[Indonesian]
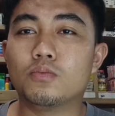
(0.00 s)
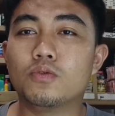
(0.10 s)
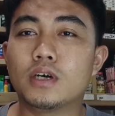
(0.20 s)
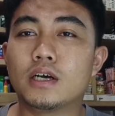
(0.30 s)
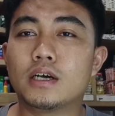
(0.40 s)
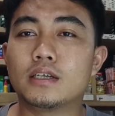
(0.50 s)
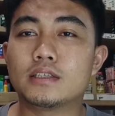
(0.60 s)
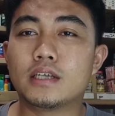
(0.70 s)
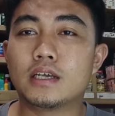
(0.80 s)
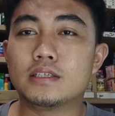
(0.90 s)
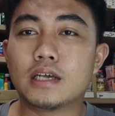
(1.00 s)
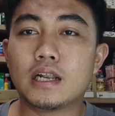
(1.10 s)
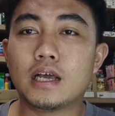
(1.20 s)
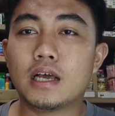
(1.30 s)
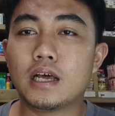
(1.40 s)
buat
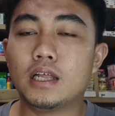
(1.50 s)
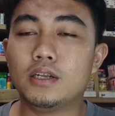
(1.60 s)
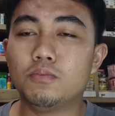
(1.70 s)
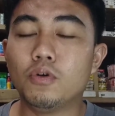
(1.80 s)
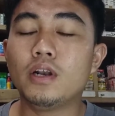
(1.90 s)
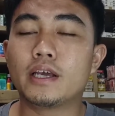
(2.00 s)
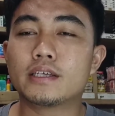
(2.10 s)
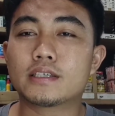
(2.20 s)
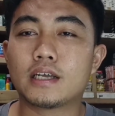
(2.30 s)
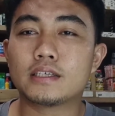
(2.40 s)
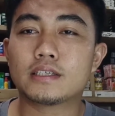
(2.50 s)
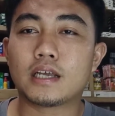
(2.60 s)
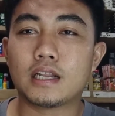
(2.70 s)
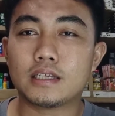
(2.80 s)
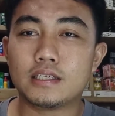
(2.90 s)
jalan-jalan boleh
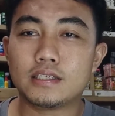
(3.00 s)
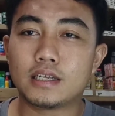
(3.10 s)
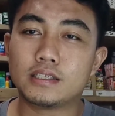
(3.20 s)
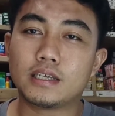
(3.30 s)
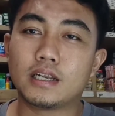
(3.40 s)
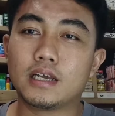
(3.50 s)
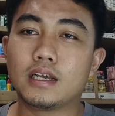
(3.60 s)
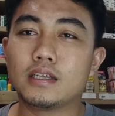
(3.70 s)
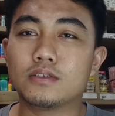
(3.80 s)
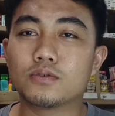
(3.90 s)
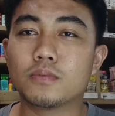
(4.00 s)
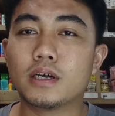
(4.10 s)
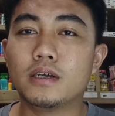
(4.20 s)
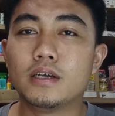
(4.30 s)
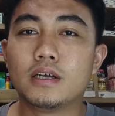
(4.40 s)
sekali-sekali jalan-jalan cuma